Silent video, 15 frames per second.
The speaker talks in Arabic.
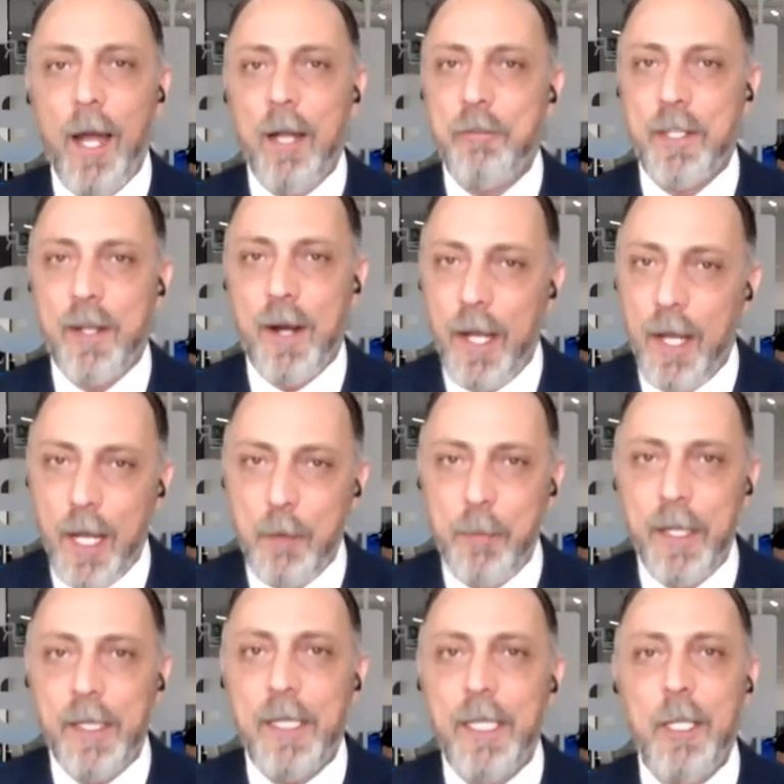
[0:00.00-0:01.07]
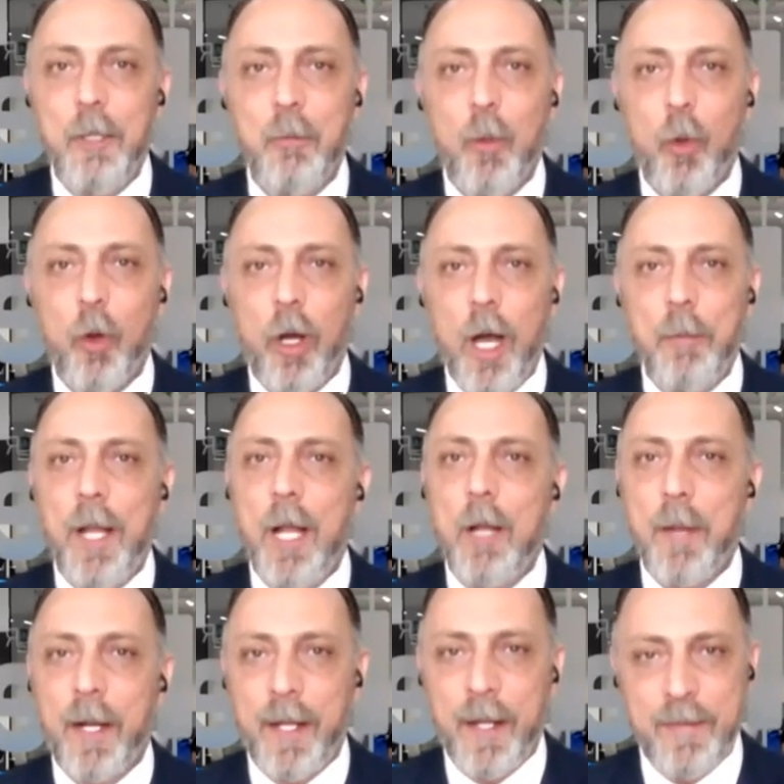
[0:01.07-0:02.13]
الفدرالي الامريكي مقابل
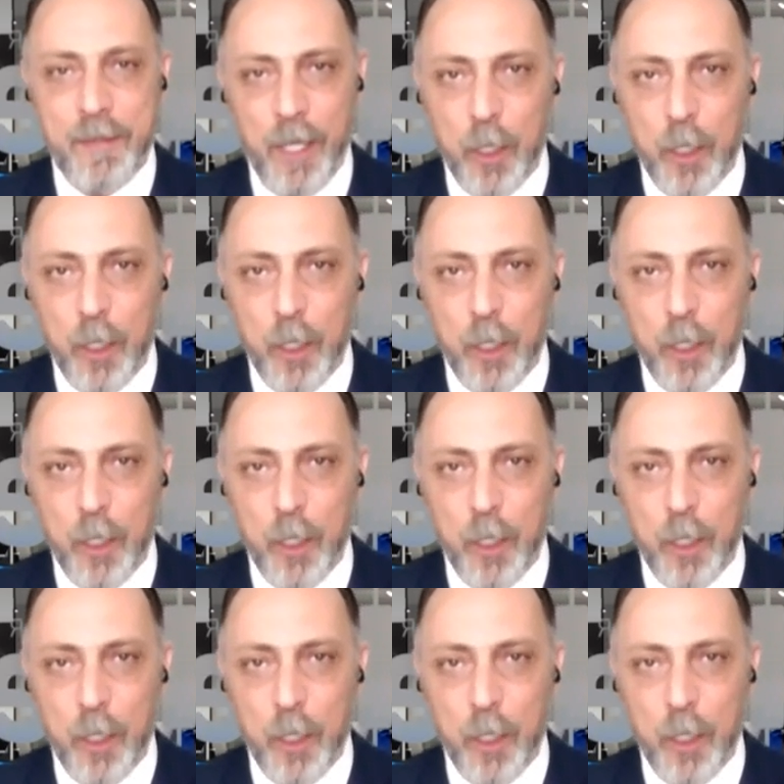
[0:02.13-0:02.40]
المركزي